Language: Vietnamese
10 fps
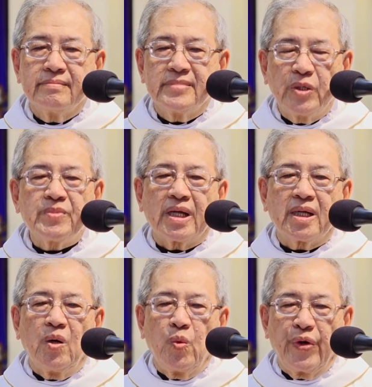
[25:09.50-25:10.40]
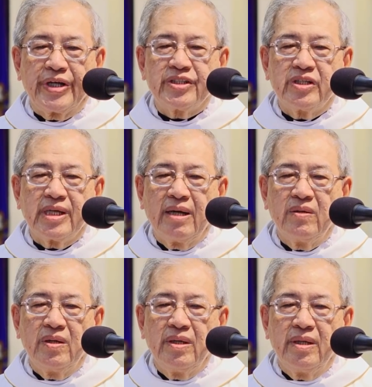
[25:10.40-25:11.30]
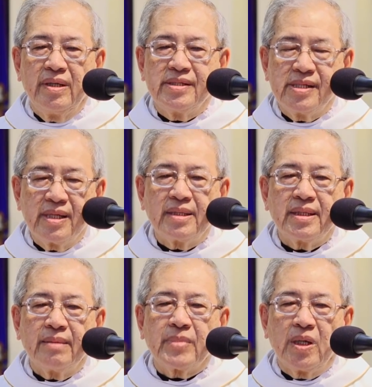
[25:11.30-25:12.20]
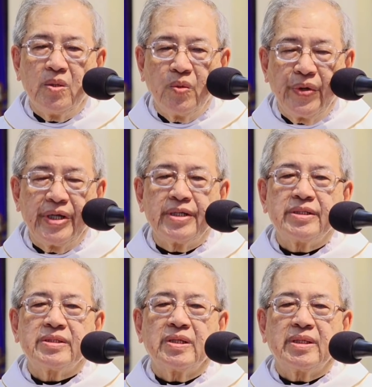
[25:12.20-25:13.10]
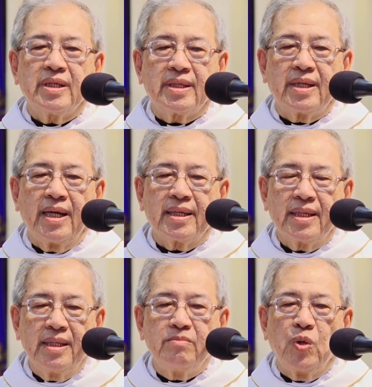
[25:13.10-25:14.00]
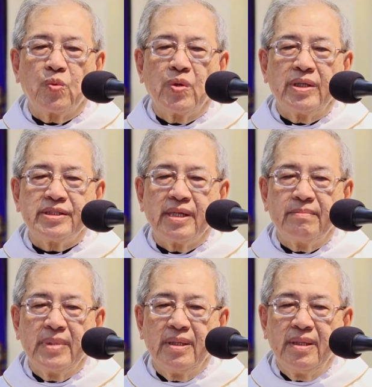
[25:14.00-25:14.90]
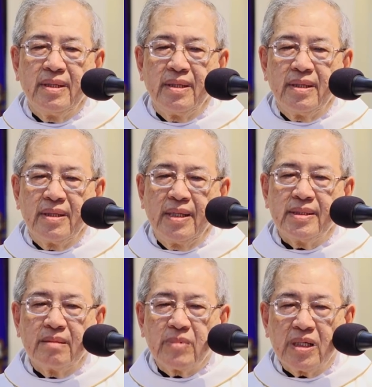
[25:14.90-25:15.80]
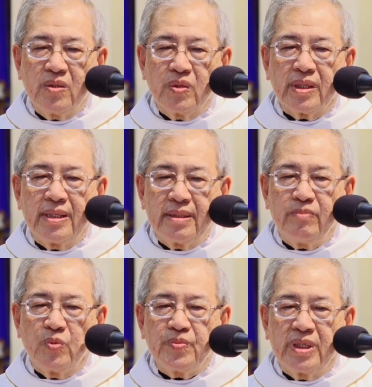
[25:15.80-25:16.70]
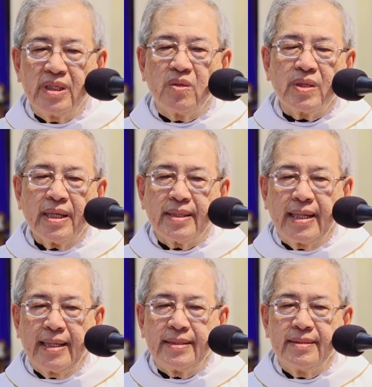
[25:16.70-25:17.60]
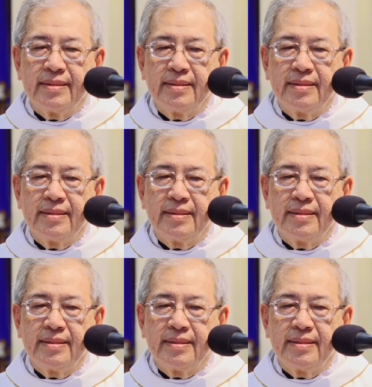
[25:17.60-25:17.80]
chúng ta cầu nguyện cho nhau xin anh chị em cầu nguyện cho tất cả các linh mục của anh chị em để trong cái cuộc đời mục tử của các ngài